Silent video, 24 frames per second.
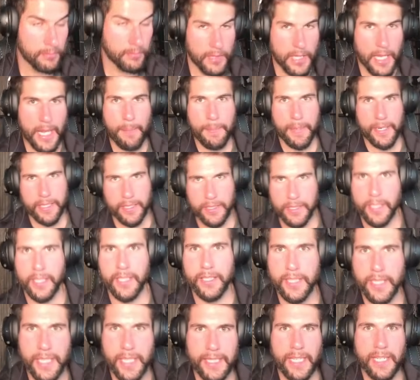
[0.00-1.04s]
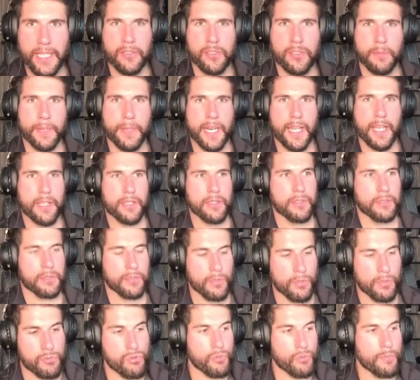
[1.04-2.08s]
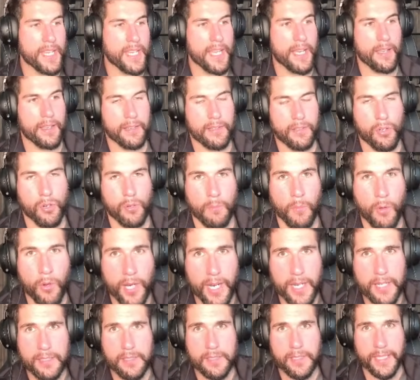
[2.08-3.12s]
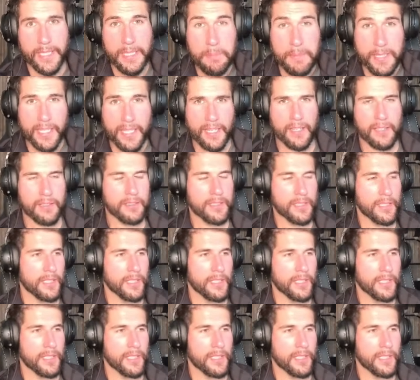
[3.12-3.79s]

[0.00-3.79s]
aparte de que tiene talento para ello, consumía hormonas, química,